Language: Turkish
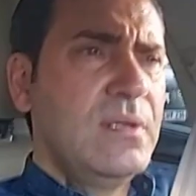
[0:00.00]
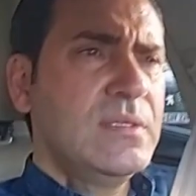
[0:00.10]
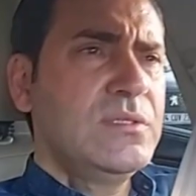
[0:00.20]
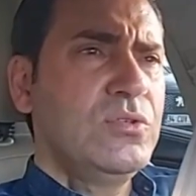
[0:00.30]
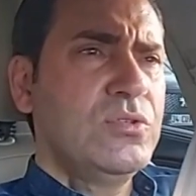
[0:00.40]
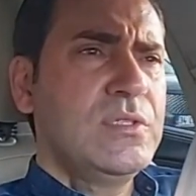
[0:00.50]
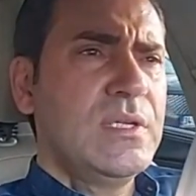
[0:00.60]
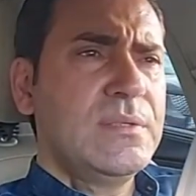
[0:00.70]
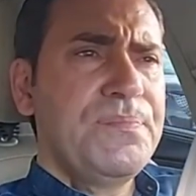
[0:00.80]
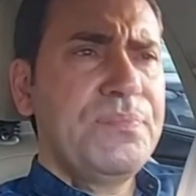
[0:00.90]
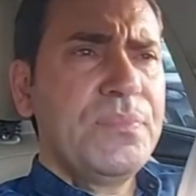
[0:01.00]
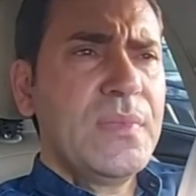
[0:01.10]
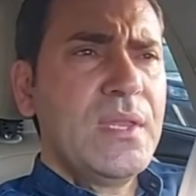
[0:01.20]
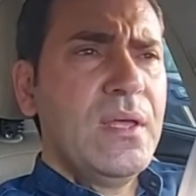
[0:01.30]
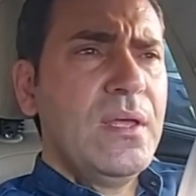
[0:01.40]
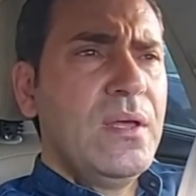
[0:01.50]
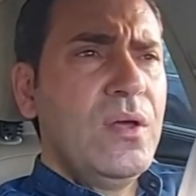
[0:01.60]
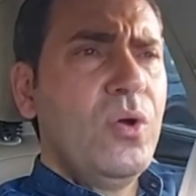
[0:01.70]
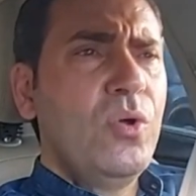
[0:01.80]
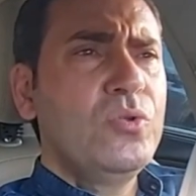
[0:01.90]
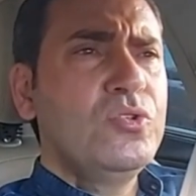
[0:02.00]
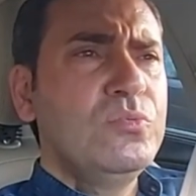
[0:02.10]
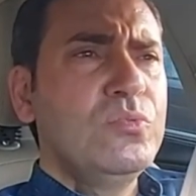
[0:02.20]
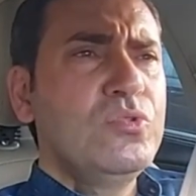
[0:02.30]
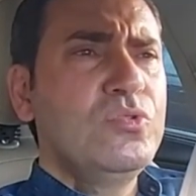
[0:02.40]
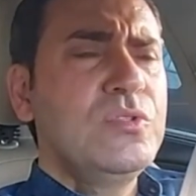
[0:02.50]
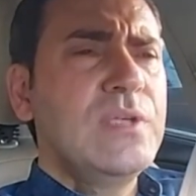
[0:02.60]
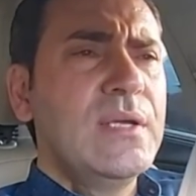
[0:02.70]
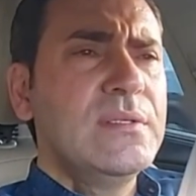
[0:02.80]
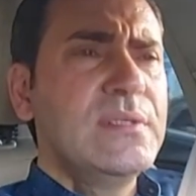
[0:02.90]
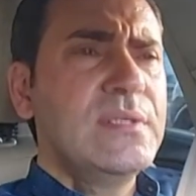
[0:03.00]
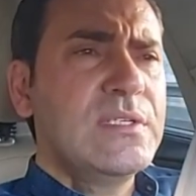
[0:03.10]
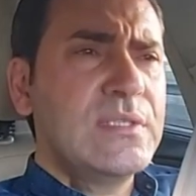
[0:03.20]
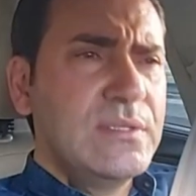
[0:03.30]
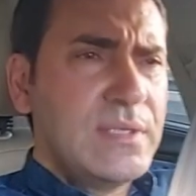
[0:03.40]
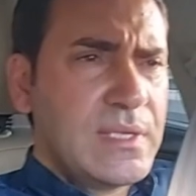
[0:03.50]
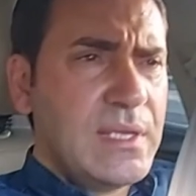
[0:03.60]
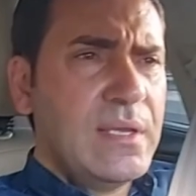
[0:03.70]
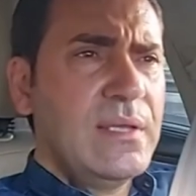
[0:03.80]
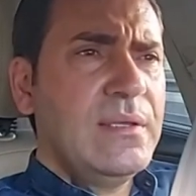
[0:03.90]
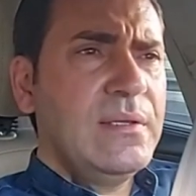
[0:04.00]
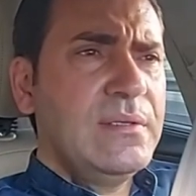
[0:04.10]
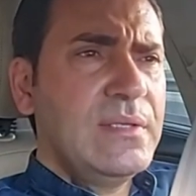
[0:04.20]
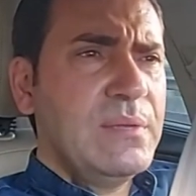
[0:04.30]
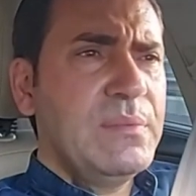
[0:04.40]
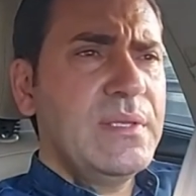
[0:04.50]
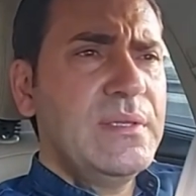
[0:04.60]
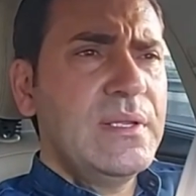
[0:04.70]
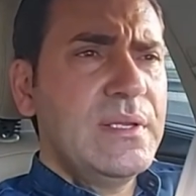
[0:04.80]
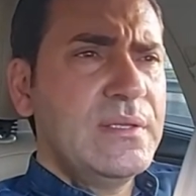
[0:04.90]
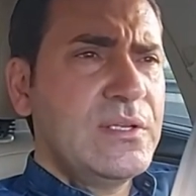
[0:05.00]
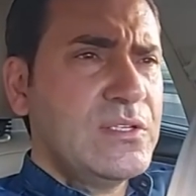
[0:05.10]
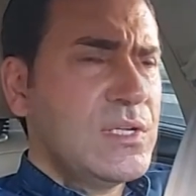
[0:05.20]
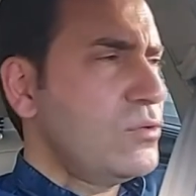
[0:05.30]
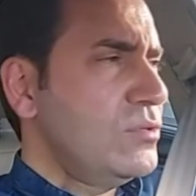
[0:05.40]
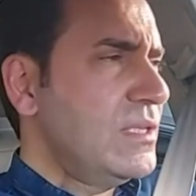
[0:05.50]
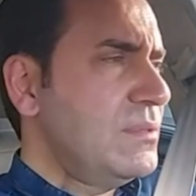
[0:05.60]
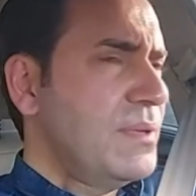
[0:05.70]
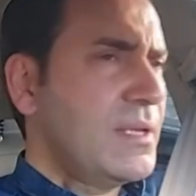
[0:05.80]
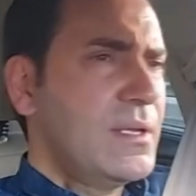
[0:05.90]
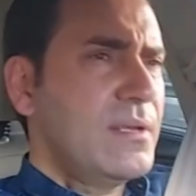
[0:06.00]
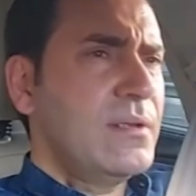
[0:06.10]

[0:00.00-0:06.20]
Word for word: Aziz dostlar, olduğumuz dünyanın içindeki nimetlere teşekkür etmek